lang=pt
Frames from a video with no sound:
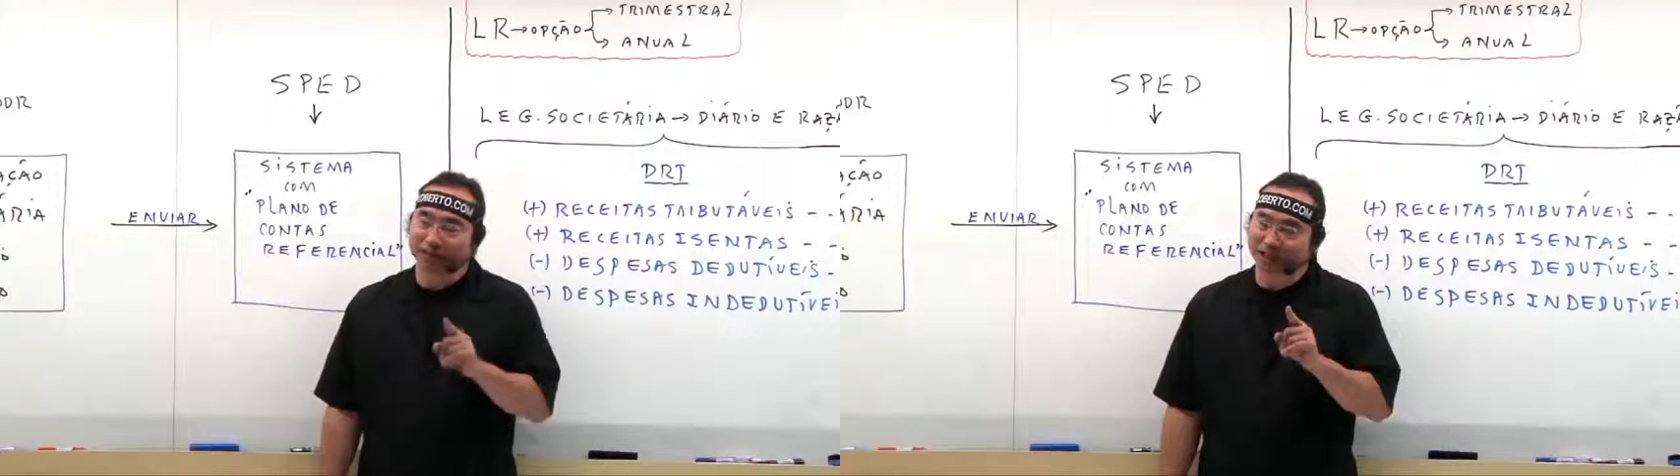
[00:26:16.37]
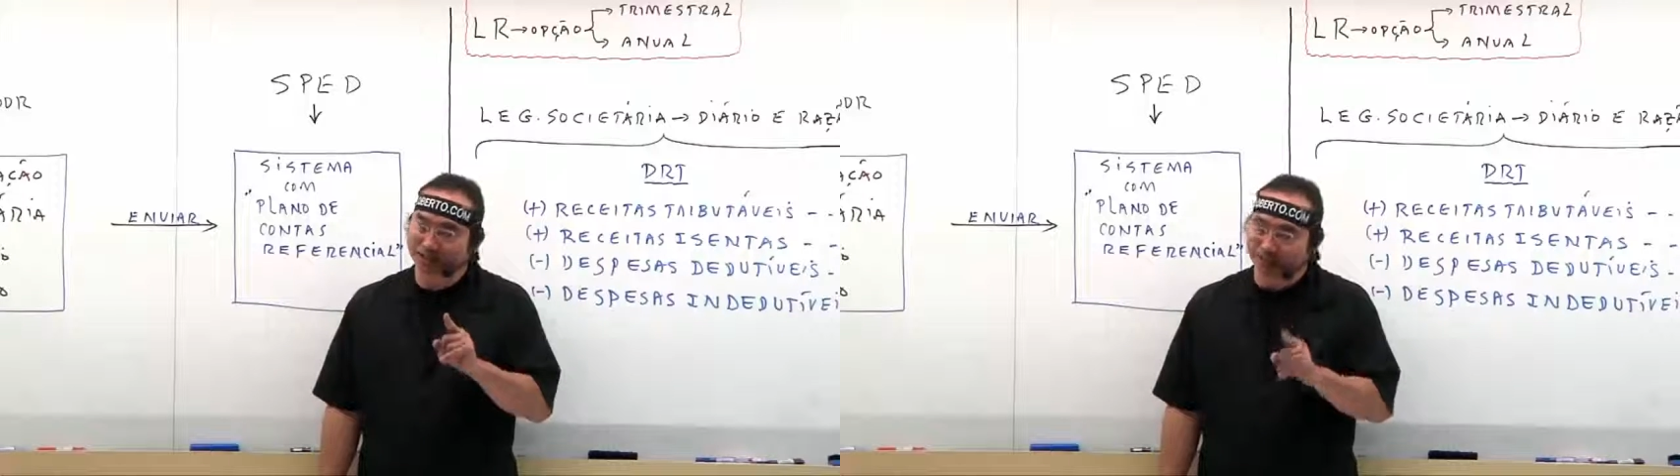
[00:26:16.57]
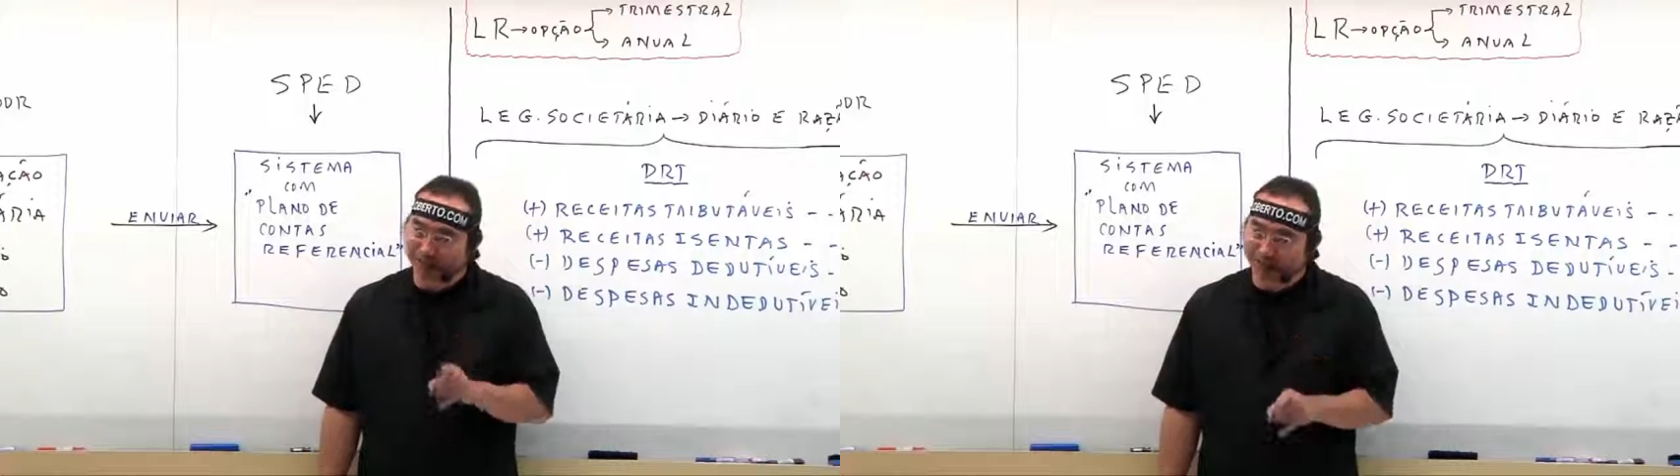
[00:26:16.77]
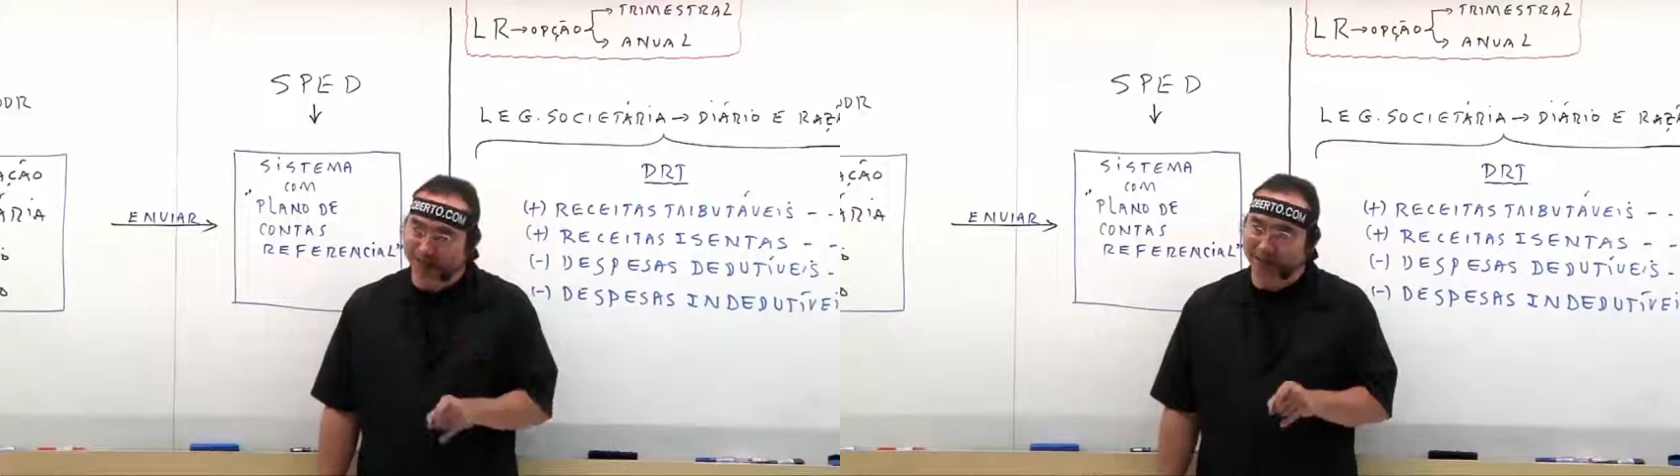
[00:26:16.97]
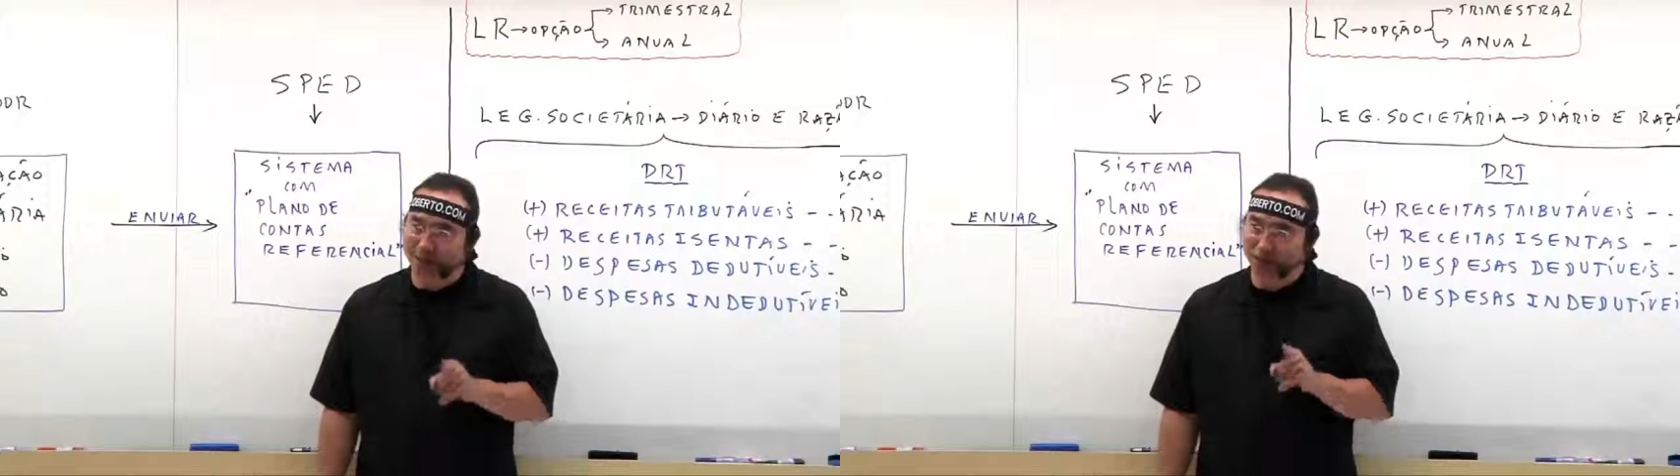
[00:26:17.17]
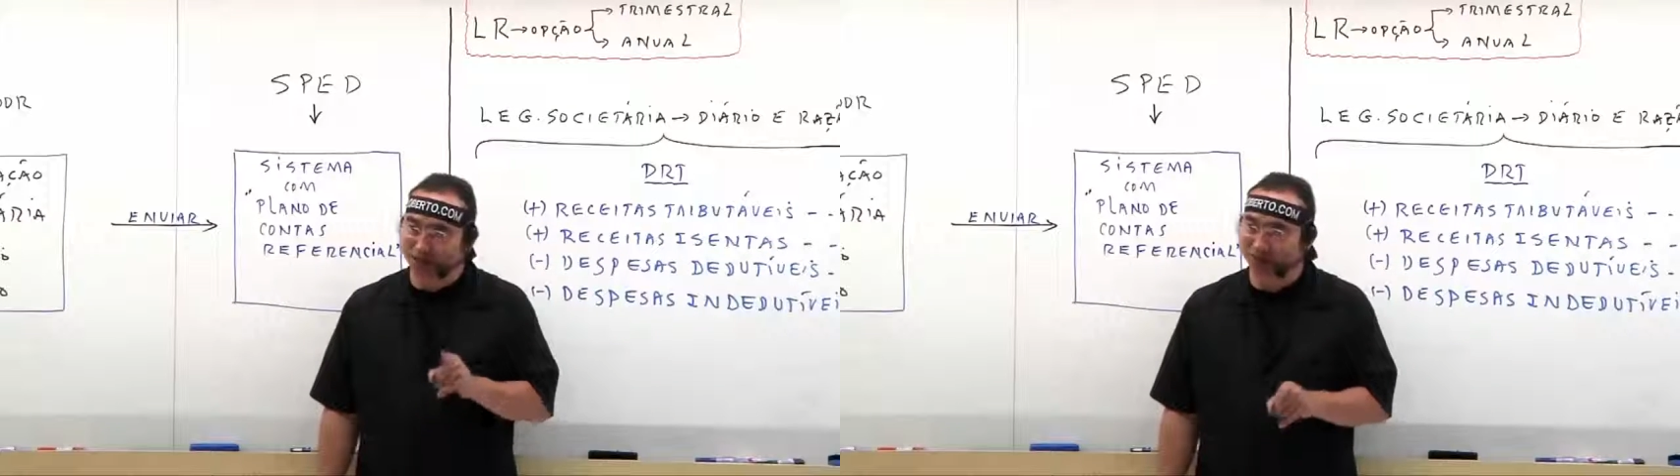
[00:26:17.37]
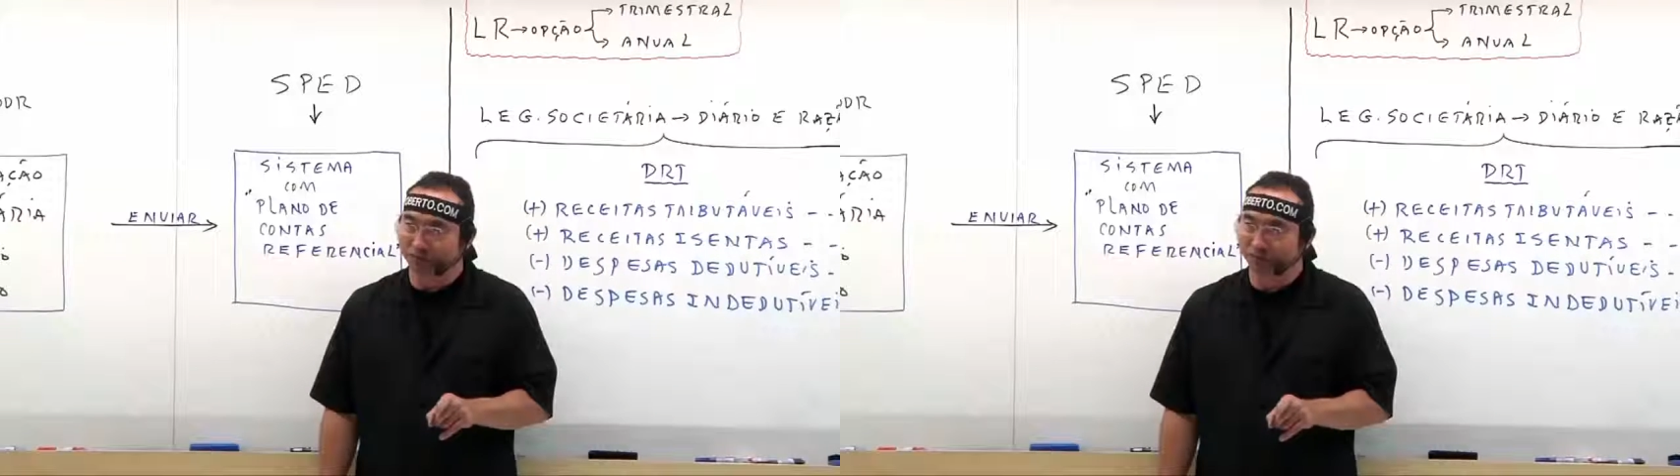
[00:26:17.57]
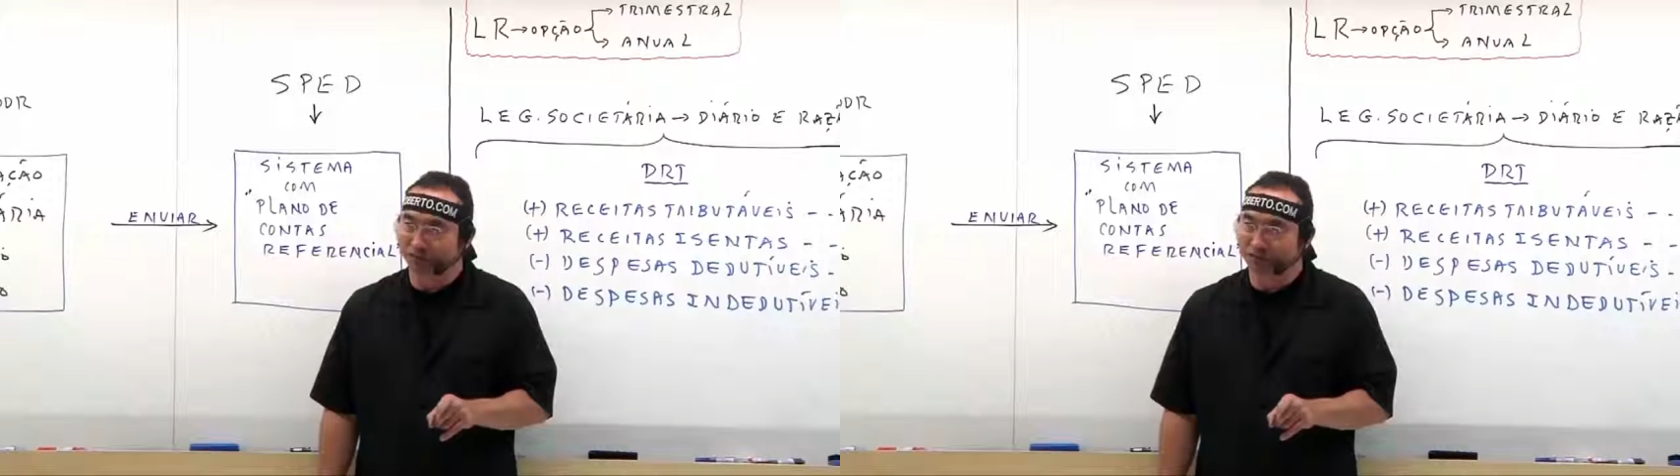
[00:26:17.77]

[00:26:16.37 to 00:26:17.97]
despesa dedutível.